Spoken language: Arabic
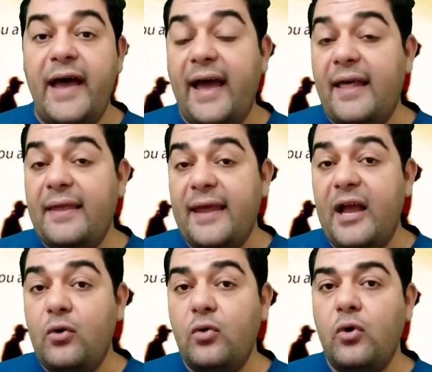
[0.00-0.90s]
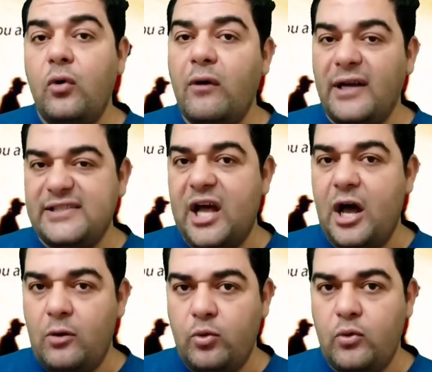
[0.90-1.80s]
فأخذ يأكل هو
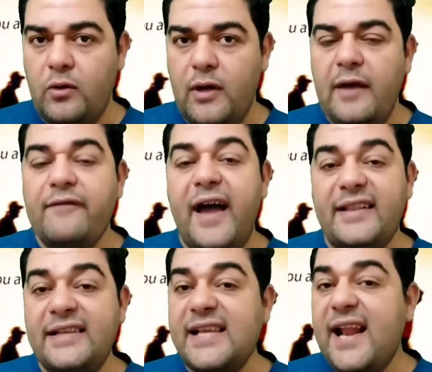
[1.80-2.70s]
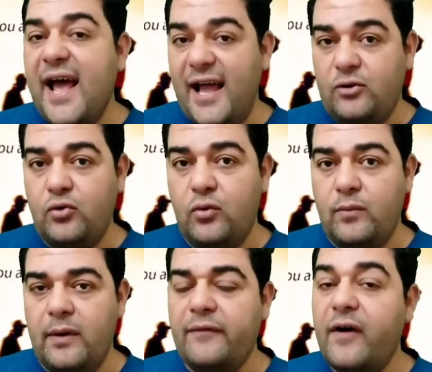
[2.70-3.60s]
وأصحابه فاعتزل
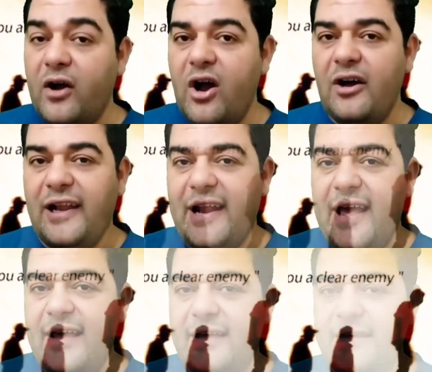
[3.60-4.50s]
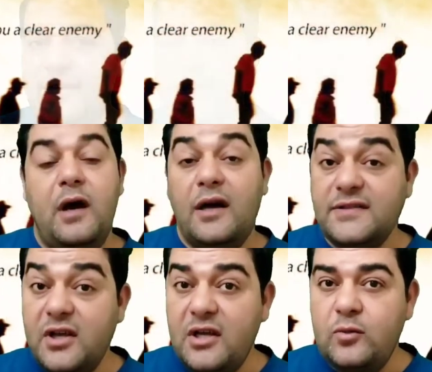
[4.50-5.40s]
أحدهم فقال له
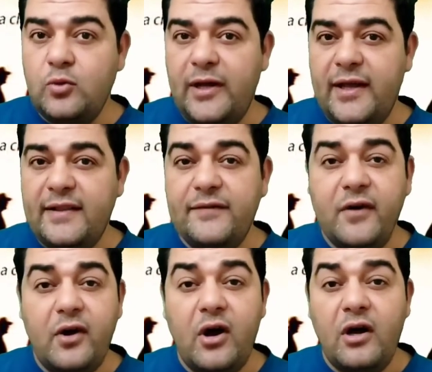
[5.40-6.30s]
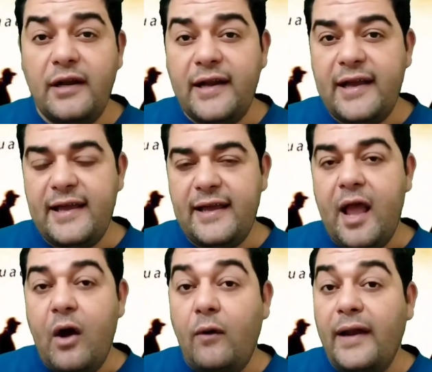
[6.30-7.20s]
أصائم أنت فقال لا
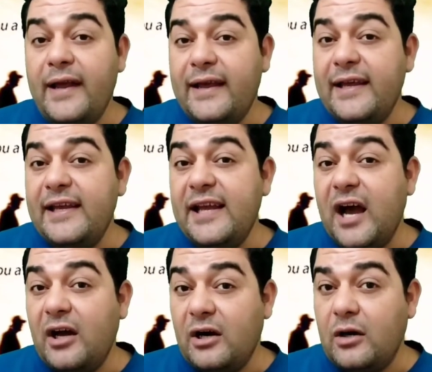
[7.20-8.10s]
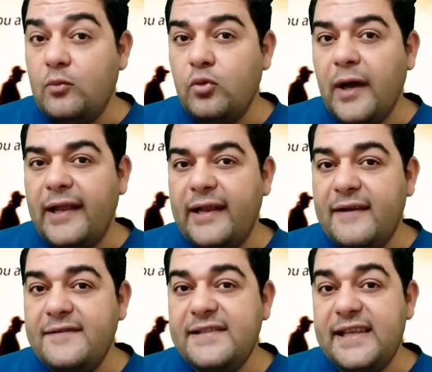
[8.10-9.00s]
ولكني حرمت على
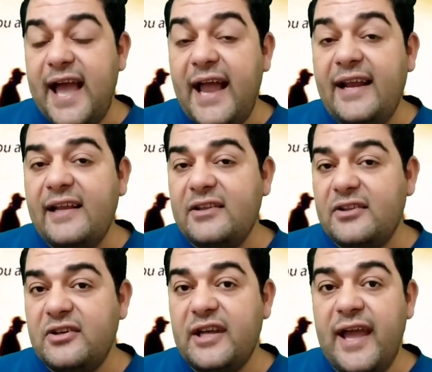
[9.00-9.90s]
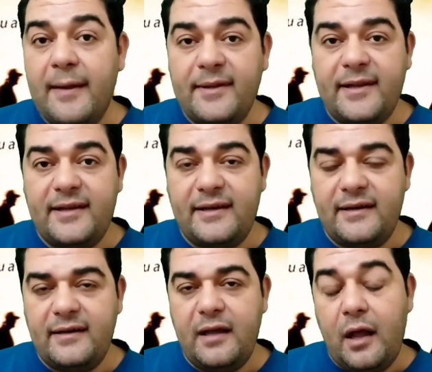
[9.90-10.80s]
نفسي أكل الضرع
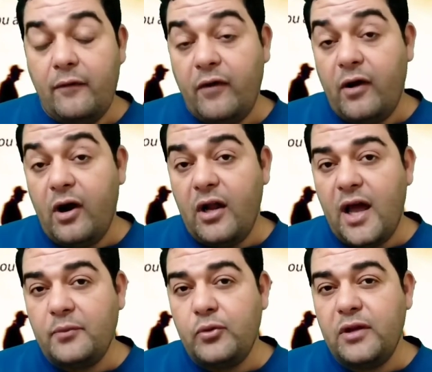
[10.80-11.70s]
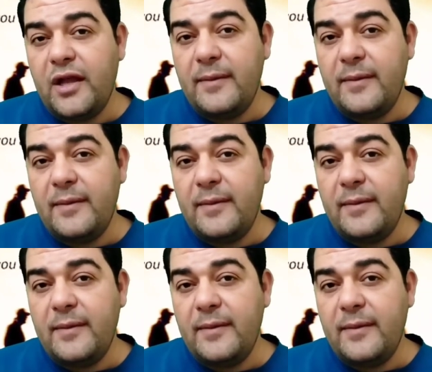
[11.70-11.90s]
أبدا فقال عبد